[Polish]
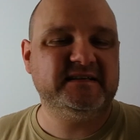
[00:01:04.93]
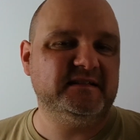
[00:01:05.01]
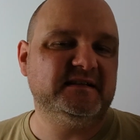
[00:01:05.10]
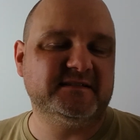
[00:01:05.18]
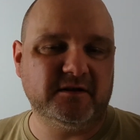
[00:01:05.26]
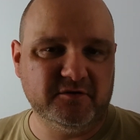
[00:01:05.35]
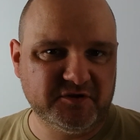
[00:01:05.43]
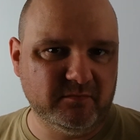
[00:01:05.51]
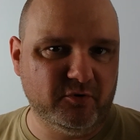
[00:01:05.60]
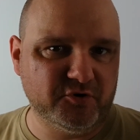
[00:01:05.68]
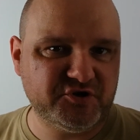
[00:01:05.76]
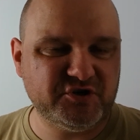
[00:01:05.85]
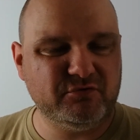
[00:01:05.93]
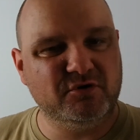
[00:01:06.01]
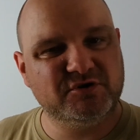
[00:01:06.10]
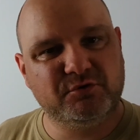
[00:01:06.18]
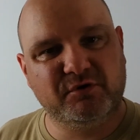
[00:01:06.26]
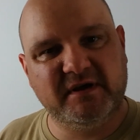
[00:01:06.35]
Z jednej strony to było
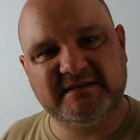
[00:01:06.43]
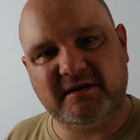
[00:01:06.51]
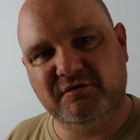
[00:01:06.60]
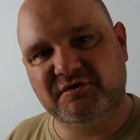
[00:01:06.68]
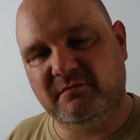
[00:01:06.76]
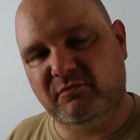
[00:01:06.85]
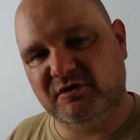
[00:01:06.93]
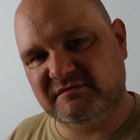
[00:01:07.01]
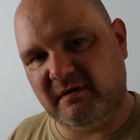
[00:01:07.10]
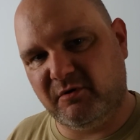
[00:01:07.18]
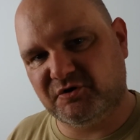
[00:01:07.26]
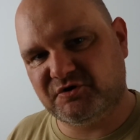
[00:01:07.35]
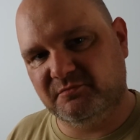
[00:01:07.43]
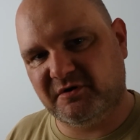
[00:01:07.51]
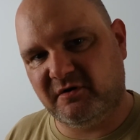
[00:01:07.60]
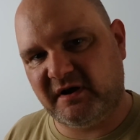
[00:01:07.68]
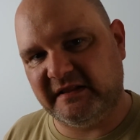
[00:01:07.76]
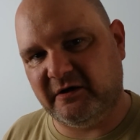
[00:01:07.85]
siłą, z drugiej strony to było słabością
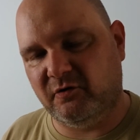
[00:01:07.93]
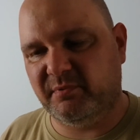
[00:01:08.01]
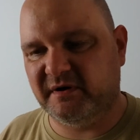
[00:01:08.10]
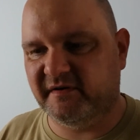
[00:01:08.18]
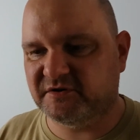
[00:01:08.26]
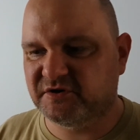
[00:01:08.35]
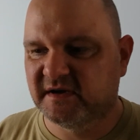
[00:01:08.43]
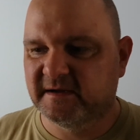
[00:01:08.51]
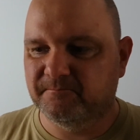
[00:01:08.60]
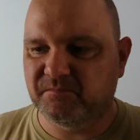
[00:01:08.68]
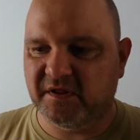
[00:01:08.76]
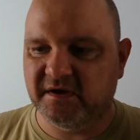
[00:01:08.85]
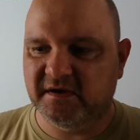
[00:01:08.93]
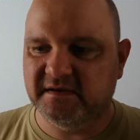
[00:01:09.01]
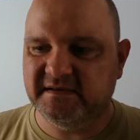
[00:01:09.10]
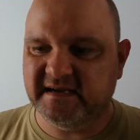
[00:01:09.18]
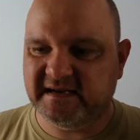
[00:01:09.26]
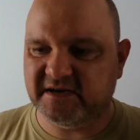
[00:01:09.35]
tego kanału, ponieważ e,
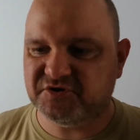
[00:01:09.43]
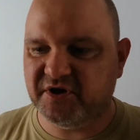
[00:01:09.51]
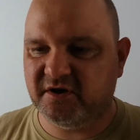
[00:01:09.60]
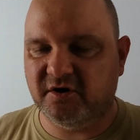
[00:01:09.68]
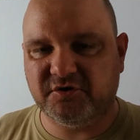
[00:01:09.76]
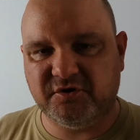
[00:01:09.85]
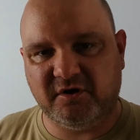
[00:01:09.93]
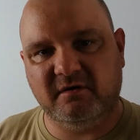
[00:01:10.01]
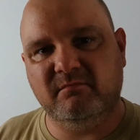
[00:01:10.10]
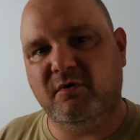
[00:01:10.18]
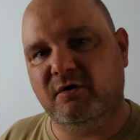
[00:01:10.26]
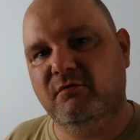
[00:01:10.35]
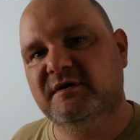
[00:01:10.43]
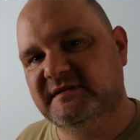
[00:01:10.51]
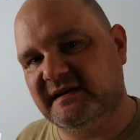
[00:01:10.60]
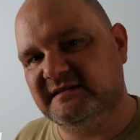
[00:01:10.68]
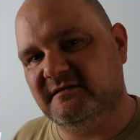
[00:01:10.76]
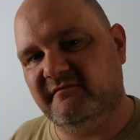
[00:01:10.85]
nie każdego to mogło
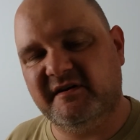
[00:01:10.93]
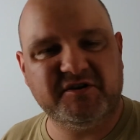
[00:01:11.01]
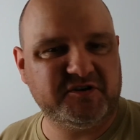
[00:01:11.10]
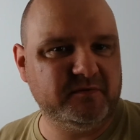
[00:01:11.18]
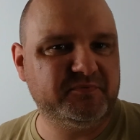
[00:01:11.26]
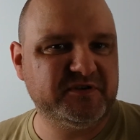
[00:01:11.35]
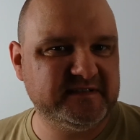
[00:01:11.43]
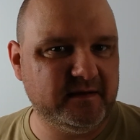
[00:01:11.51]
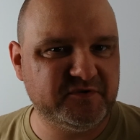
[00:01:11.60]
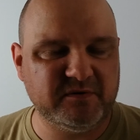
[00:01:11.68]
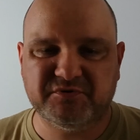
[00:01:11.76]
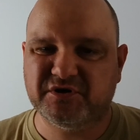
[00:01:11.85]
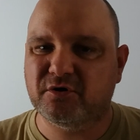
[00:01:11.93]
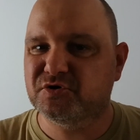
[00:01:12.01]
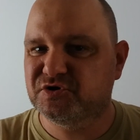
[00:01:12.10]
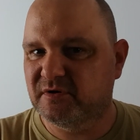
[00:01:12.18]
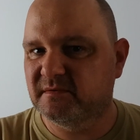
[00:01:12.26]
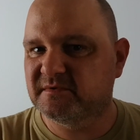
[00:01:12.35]
interesować. Ja się przyznam, że
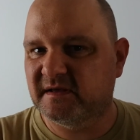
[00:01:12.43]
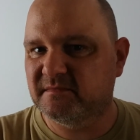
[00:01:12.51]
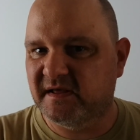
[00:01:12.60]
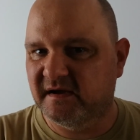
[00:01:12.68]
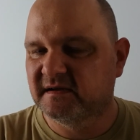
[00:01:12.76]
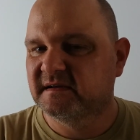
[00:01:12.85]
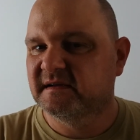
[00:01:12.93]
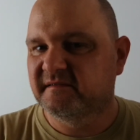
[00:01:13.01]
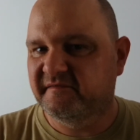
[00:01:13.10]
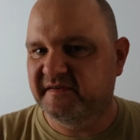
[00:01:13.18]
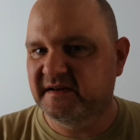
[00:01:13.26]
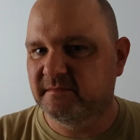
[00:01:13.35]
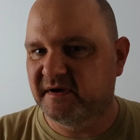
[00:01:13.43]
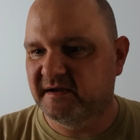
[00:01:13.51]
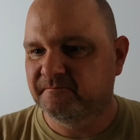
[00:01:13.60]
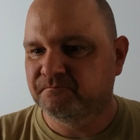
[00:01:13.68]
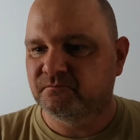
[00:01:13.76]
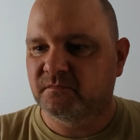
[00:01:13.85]
przychodziłem tam na
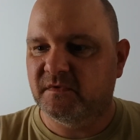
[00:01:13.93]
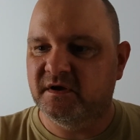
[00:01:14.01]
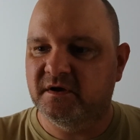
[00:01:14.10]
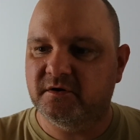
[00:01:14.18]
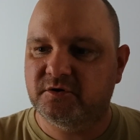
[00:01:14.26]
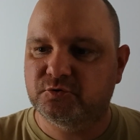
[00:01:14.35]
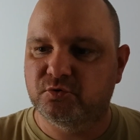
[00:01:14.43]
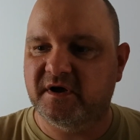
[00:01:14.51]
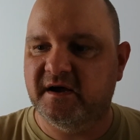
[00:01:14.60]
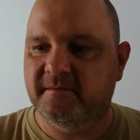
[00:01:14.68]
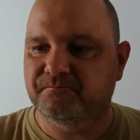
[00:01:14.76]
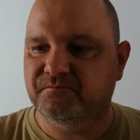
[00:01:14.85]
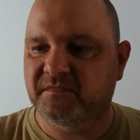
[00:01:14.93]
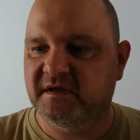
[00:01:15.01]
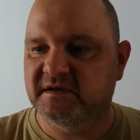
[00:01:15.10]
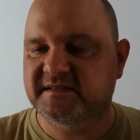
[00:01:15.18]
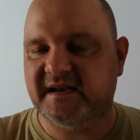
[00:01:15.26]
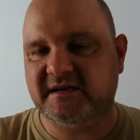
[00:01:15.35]
filmy, e, które
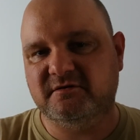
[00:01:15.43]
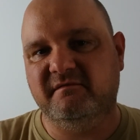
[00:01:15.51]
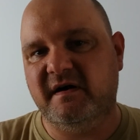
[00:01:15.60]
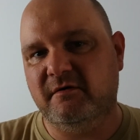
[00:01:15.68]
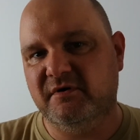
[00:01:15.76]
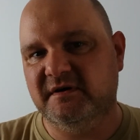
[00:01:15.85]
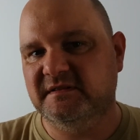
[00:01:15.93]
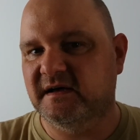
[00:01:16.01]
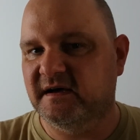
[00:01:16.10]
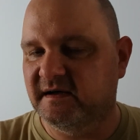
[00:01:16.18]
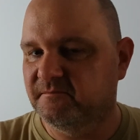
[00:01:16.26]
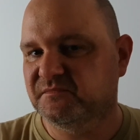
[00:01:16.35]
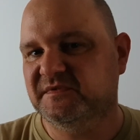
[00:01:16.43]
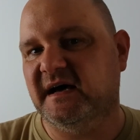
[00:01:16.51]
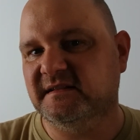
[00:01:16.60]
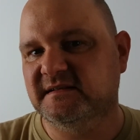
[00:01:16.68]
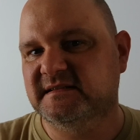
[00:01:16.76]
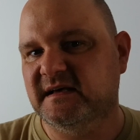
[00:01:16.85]
traktowały na
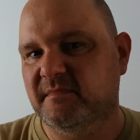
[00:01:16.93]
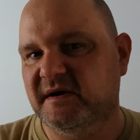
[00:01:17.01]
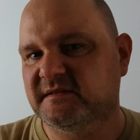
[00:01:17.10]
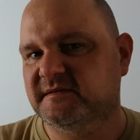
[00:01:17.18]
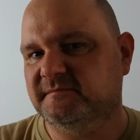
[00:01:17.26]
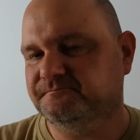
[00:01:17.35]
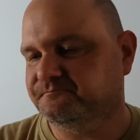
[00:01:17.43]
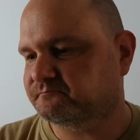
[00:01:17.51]
dany temat,